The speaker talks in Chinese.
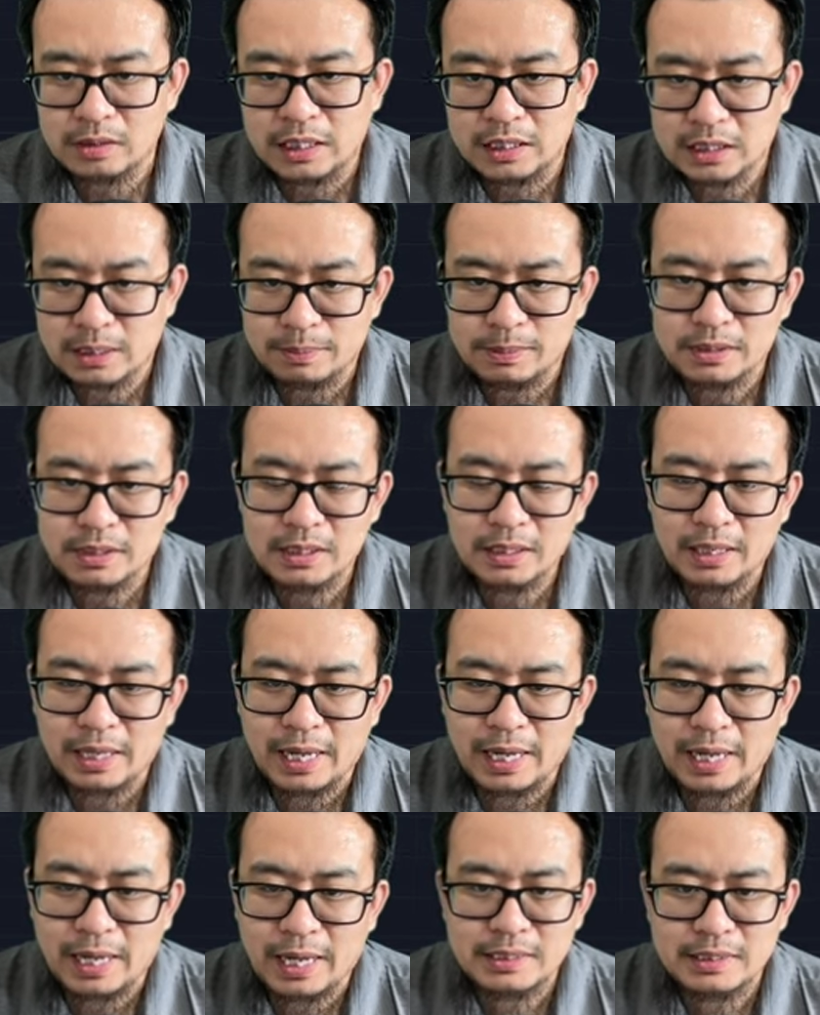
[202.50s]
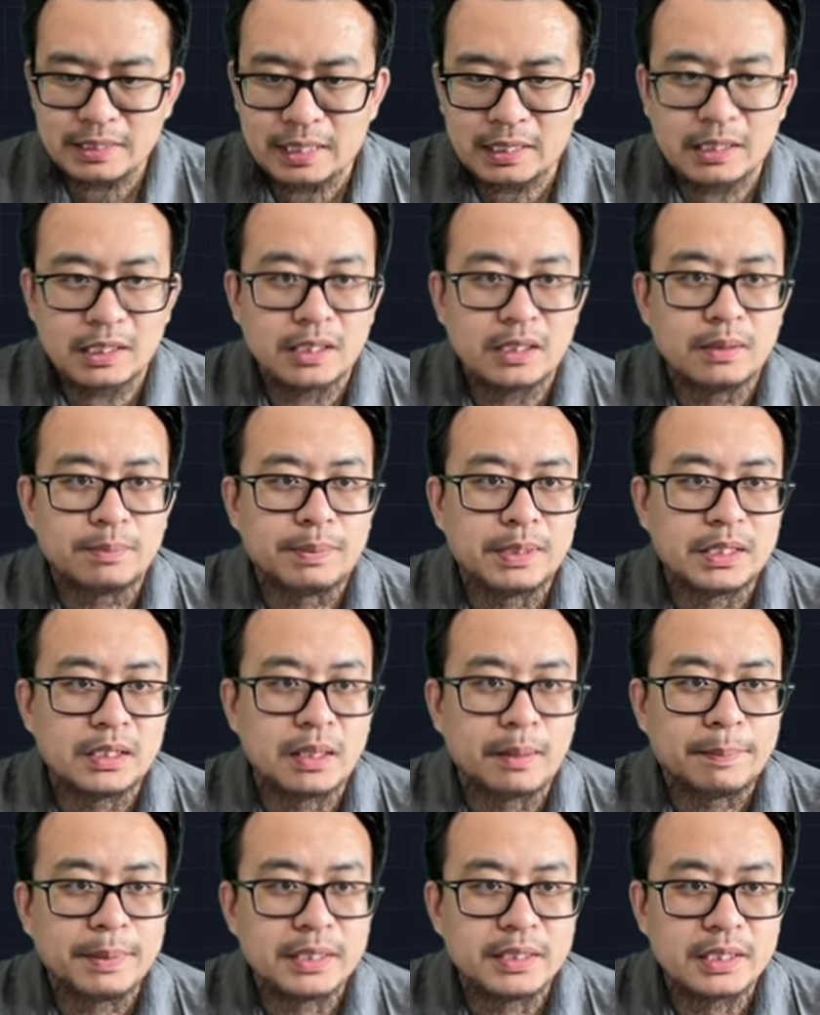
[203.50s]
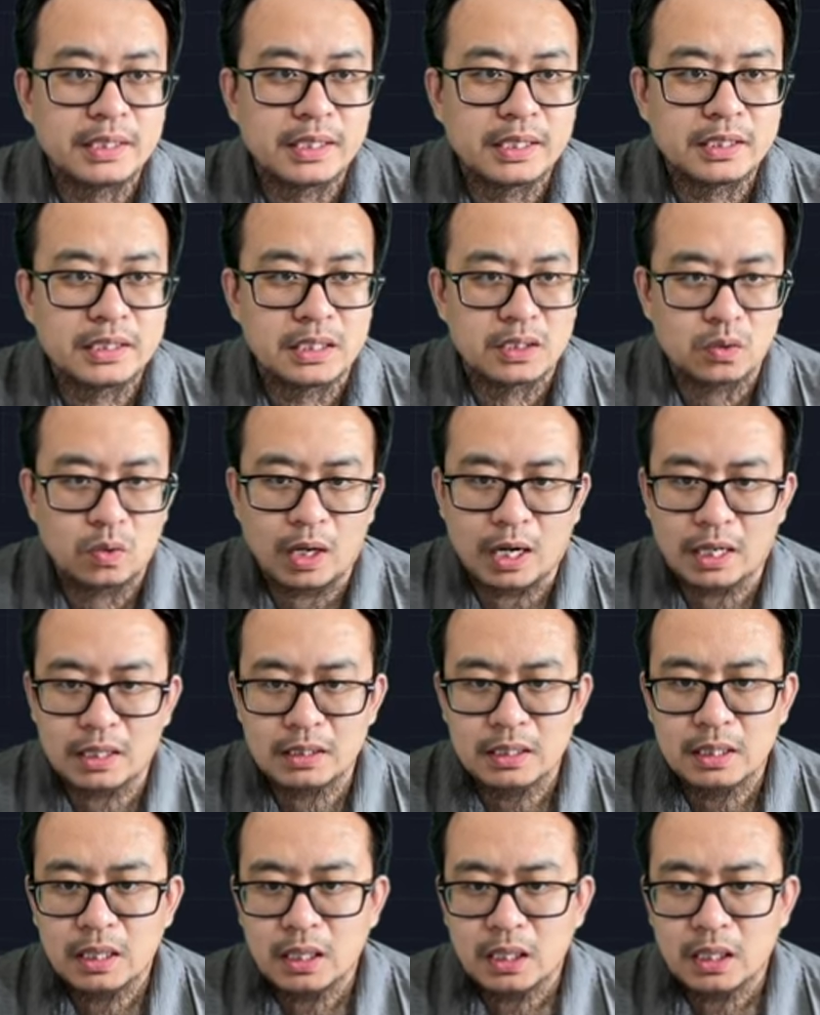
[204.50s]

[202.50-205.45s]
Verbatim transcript: 那咱们接着来看一下这个比特币的一个情况啊。